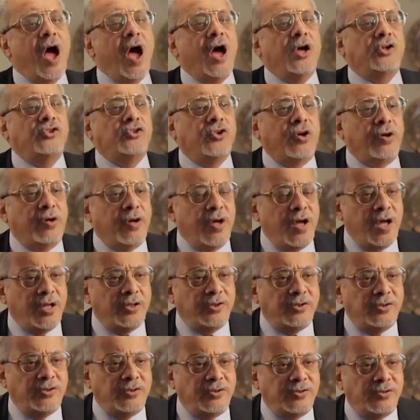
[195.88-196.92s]
عشرات
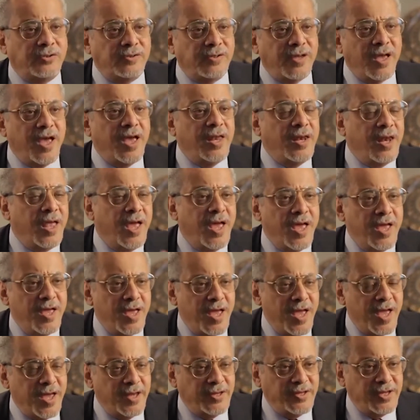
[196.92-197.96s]

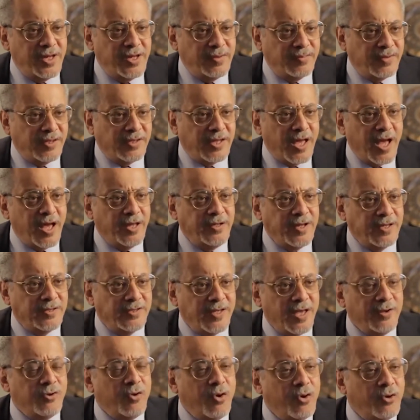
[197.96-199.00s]
الآيات اللي تتحدث
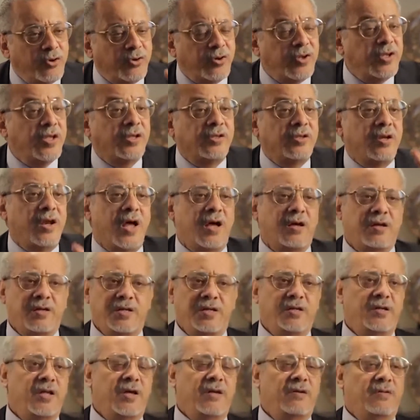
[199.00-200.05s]
عن حرية
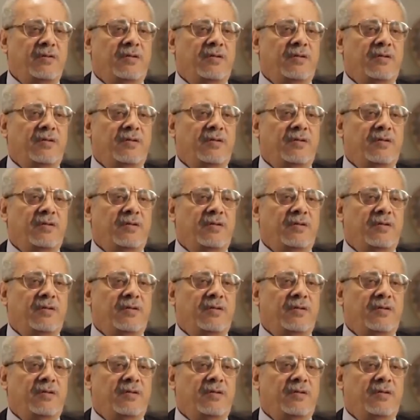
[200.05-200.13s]
العقيدة